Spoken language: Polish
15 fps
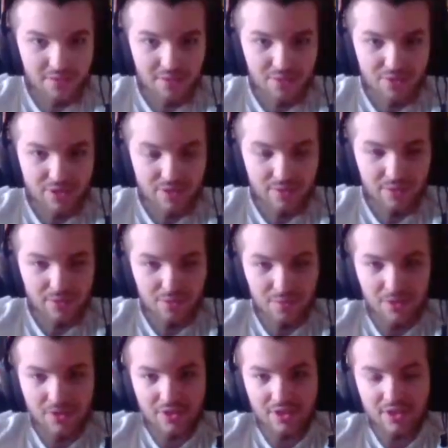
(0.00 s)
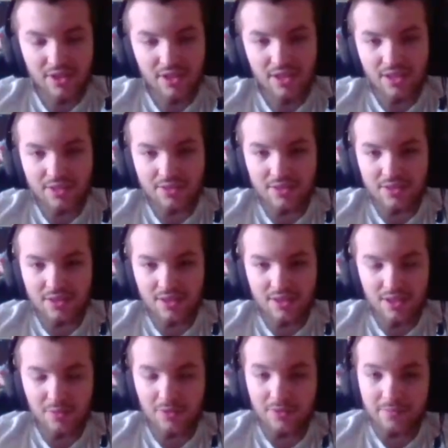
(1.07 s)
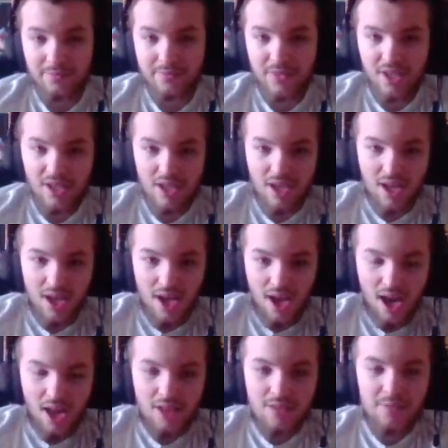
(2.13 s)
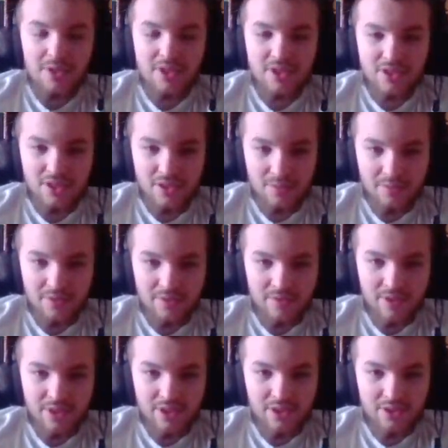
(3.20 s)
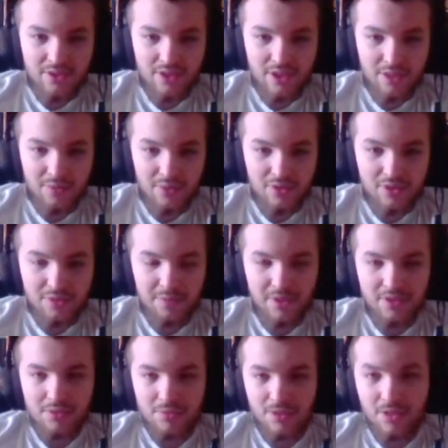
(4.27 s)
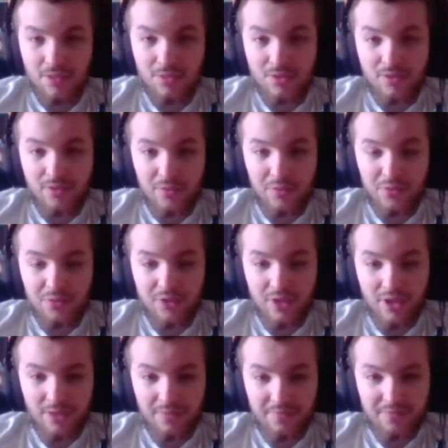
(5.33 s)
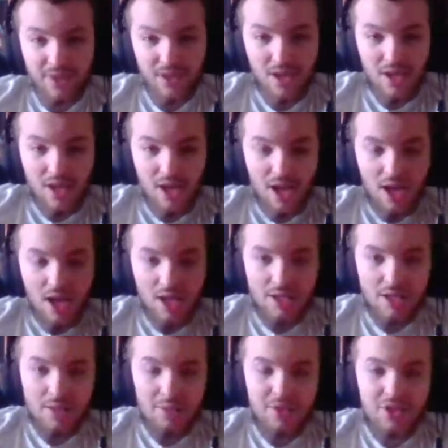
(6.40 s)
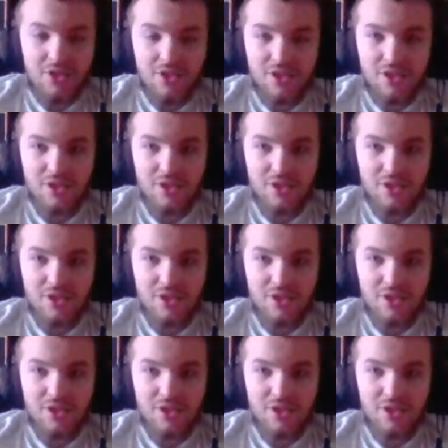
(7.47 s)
już dawno kupiono kilka lat temu. Ale będziecie wiedzieli co jak, bo to jest bardzo łatwa obsługa jak będziecie się